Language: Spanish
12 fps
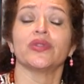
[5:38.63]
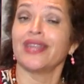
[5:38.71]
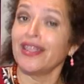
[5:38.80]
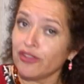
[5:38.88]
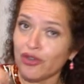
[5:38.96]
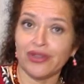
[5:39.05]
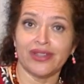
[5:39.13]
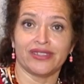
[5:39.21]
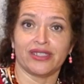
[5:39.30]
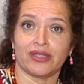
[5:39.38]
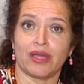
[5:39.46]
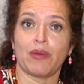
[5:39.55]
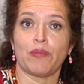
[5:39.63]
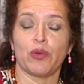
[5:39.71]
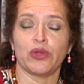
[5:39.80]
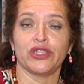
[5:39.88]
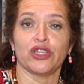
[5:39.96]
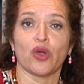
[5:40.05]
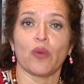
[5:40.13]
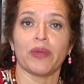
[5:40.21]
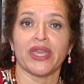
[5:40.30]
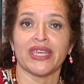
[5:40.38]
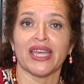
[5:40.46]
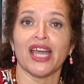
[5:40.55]
dentro del sistema político
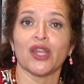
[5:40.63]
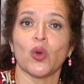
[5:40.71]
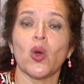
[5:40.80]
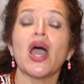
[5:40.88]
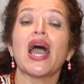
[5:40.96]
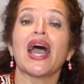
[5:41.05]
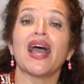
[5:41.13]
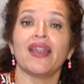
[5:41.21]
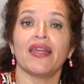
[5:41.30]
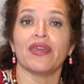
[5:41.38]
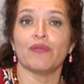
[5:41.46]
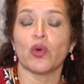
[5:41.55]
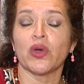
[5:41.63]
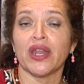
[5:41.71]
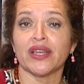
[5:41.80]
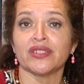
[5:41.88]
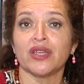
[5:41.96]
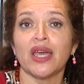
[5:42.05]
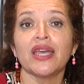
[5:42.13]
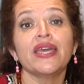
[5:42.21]
mexicano a la democracia